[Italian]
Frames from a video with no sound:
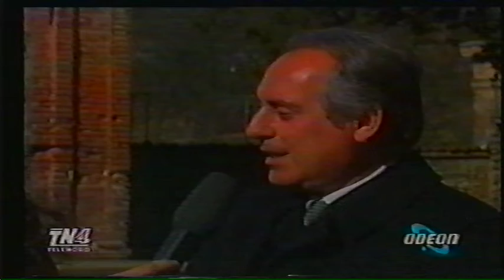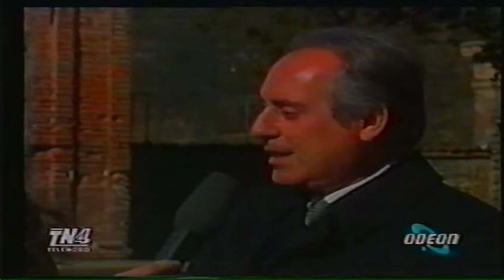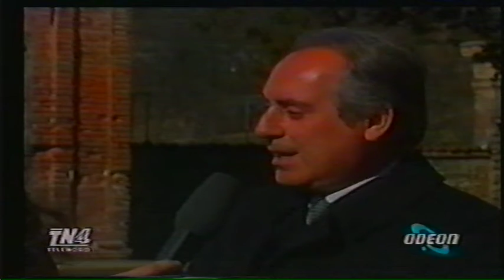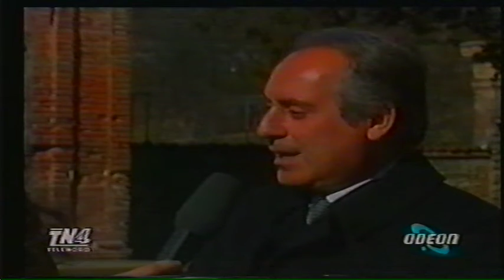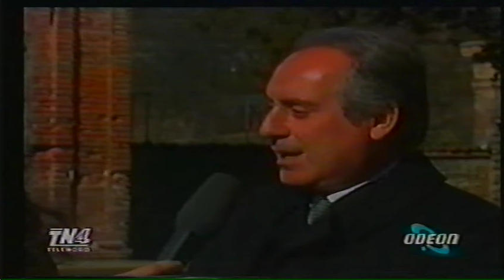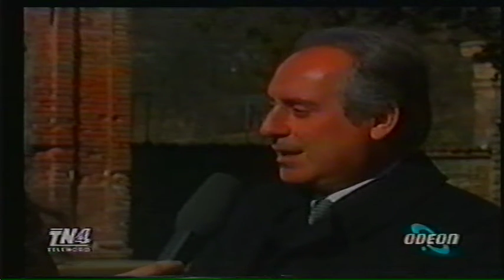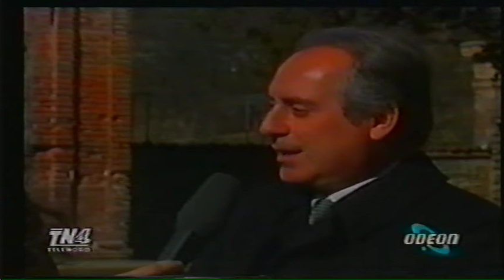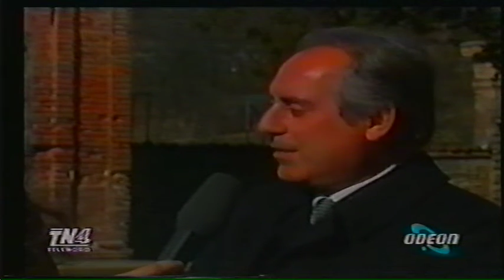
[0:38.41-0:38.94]

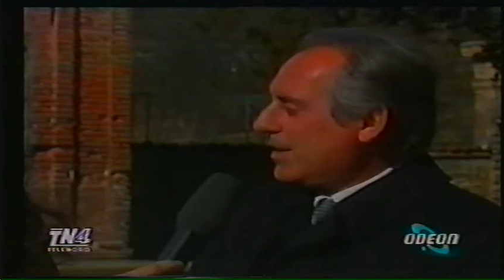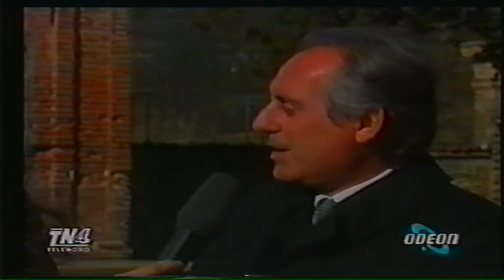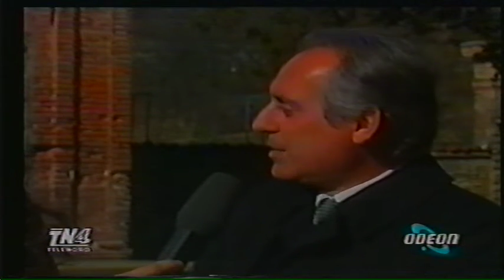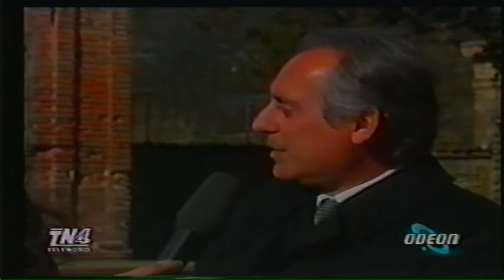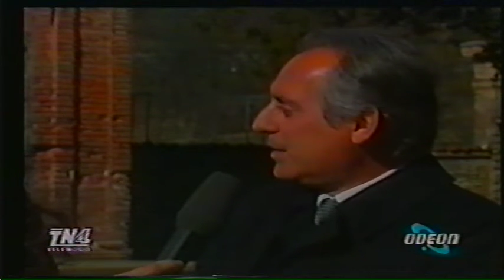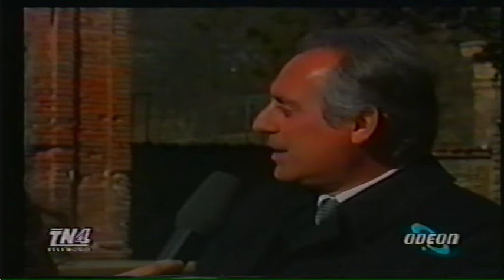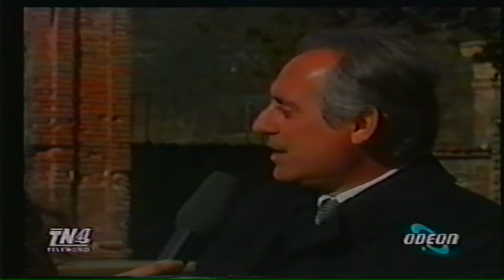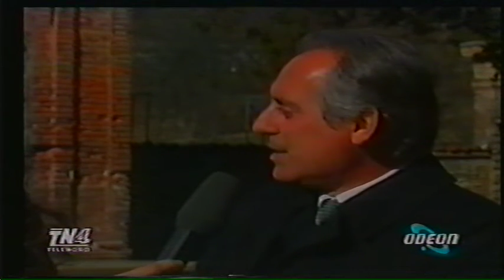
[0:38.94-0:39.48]
attraverso i
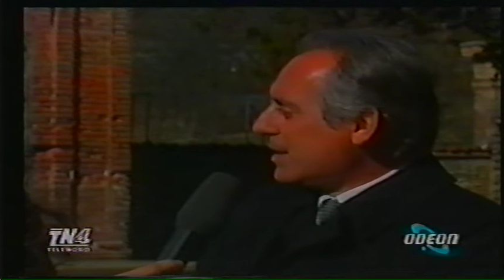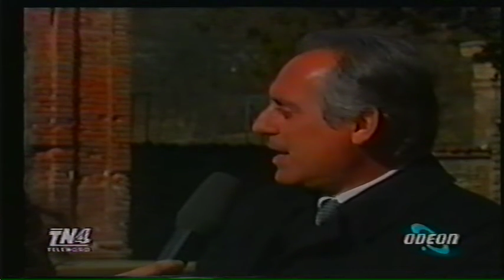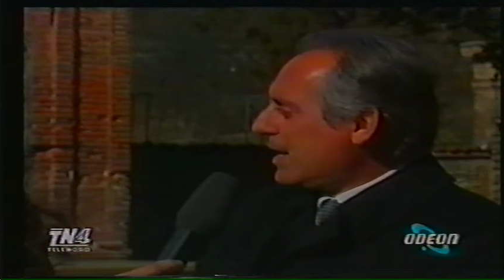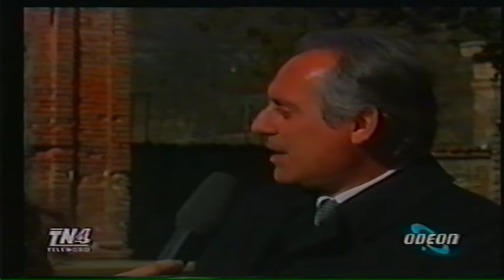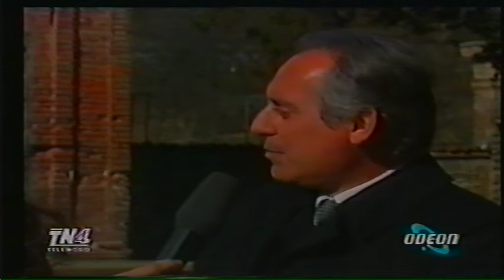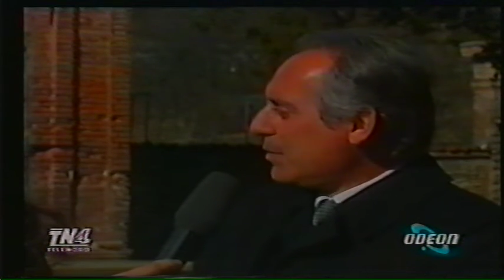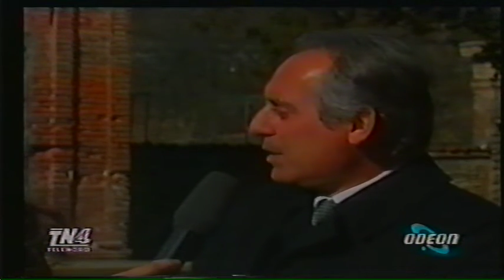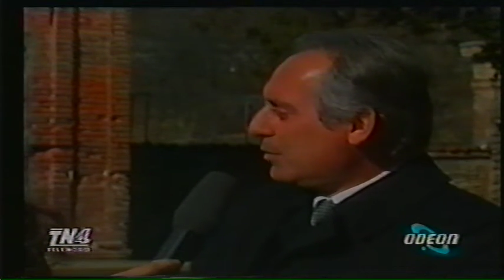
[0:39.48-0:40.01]

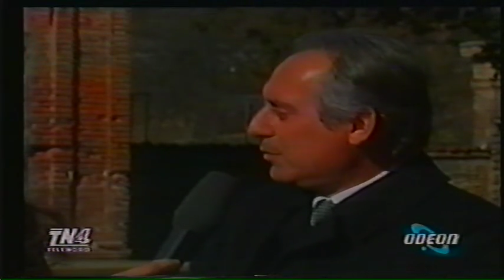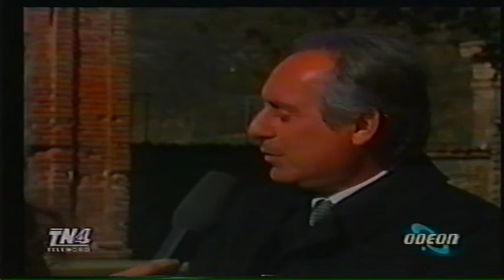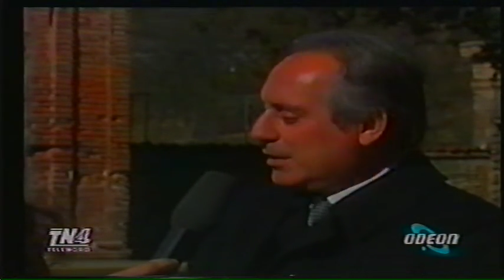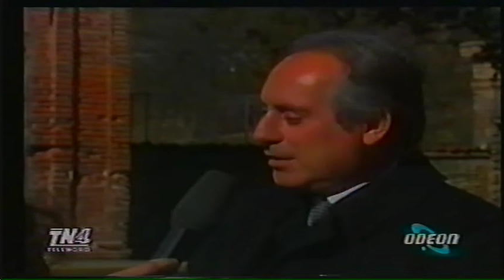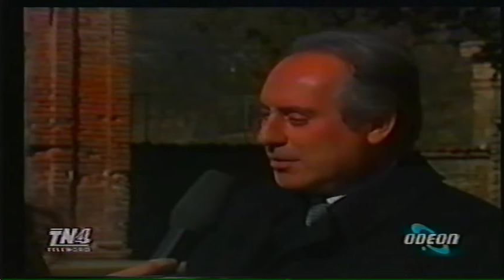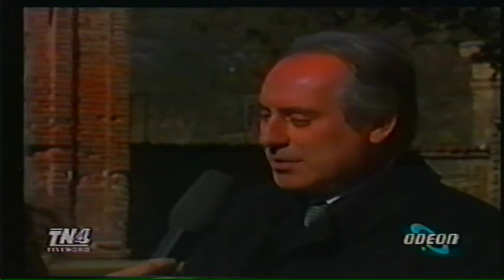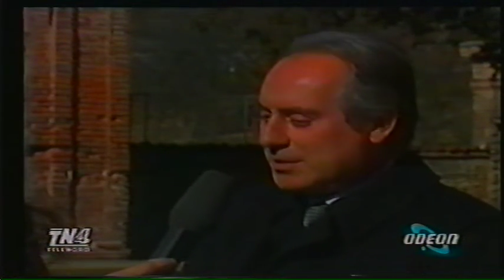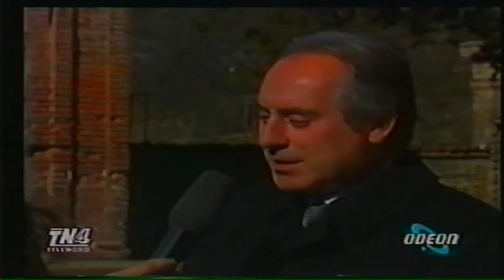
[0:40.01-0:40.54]
teleschermi a tutti i
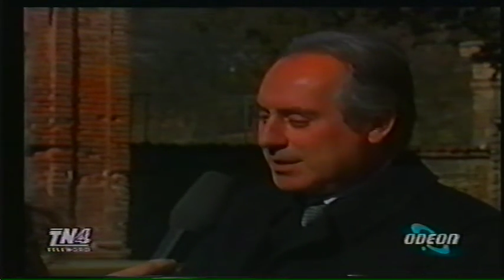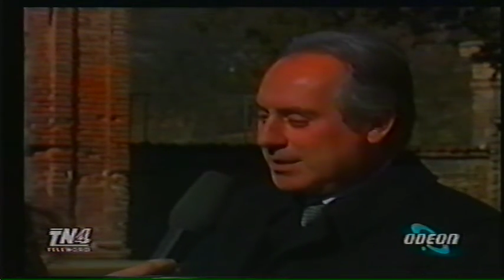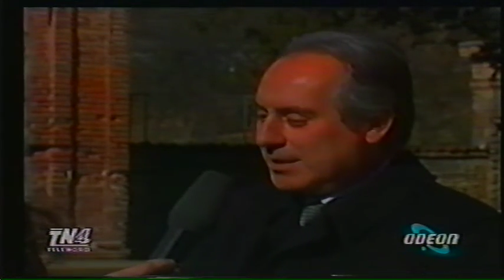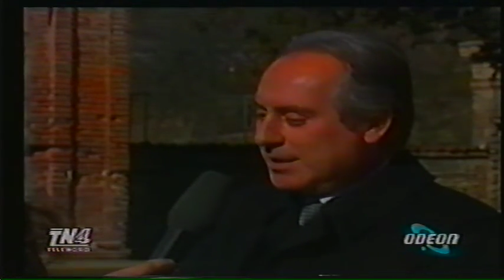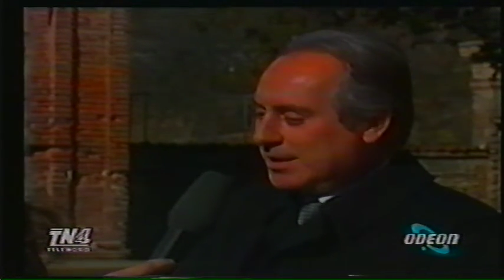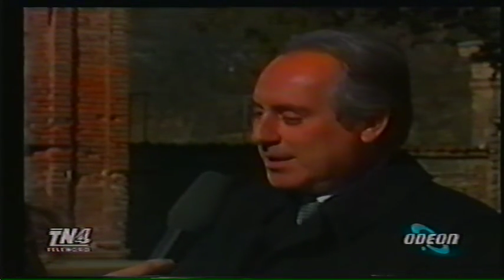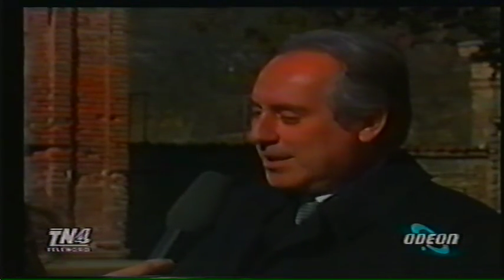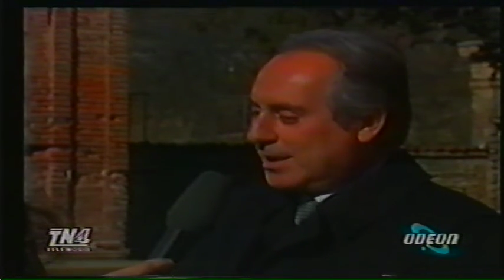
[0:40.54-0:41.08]
nostri
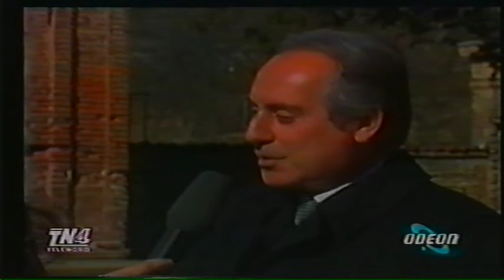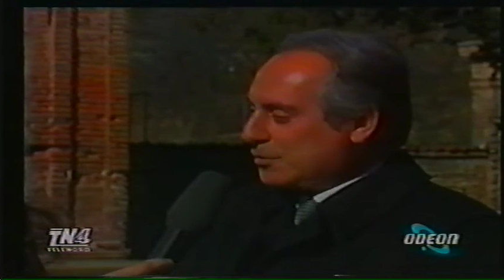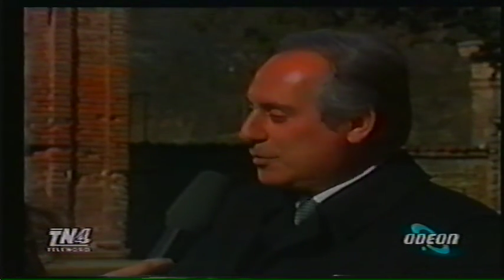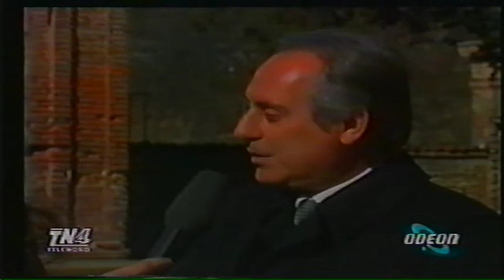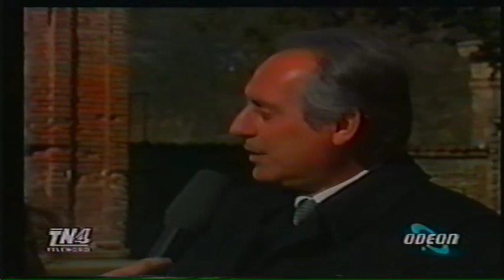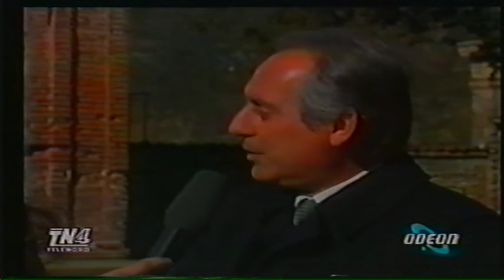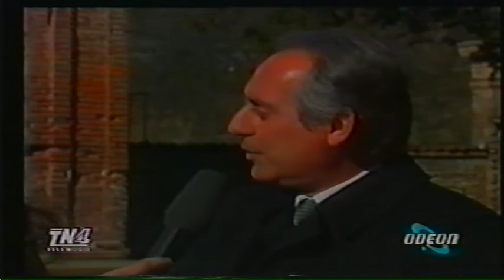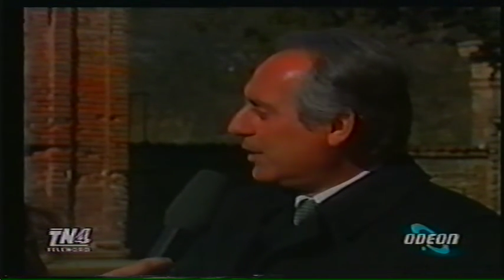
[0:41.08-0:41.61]

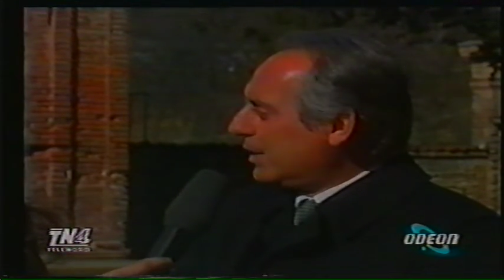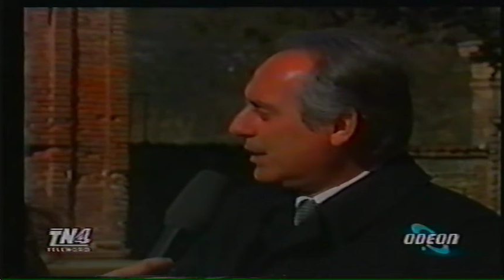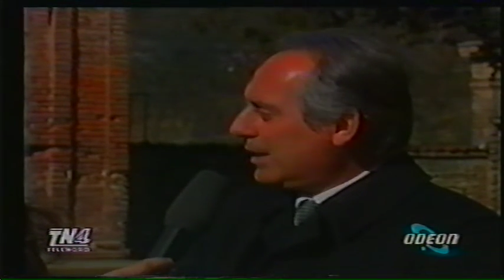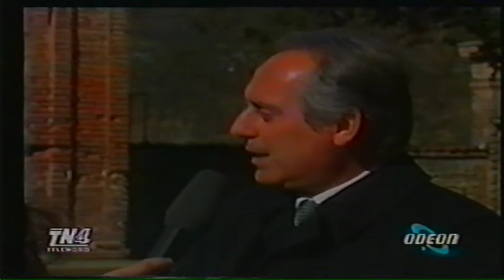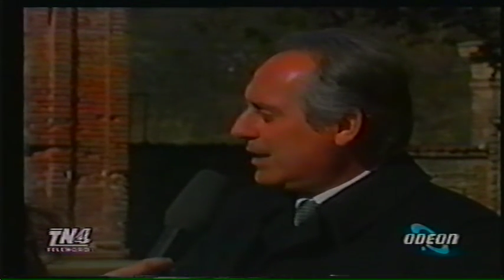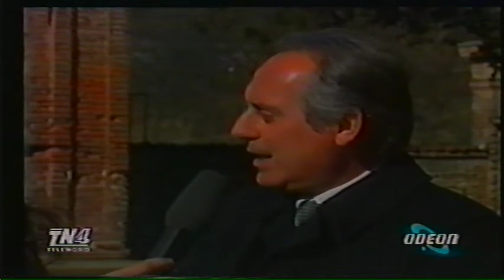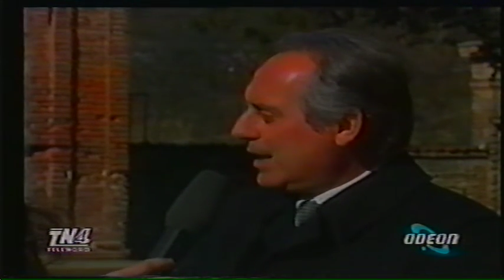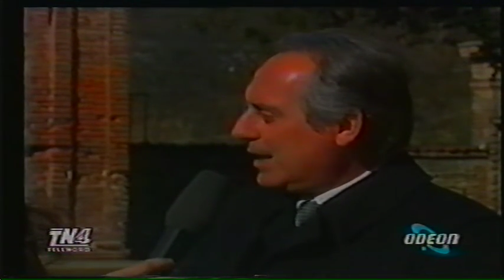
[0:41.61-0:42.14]
ascoltatori
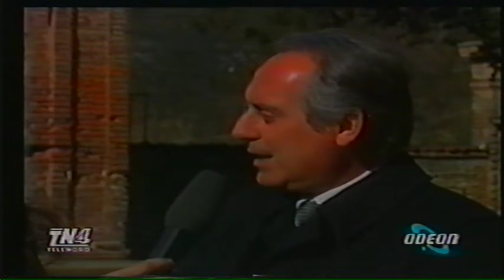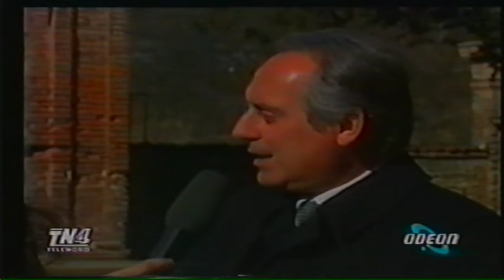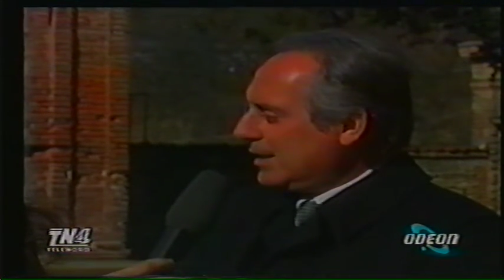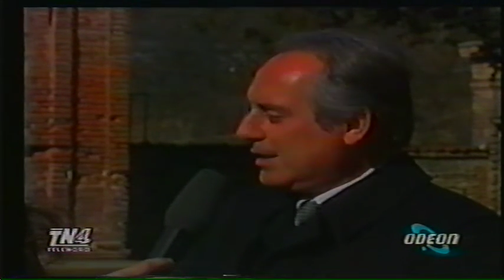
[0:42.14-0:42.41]
italiani.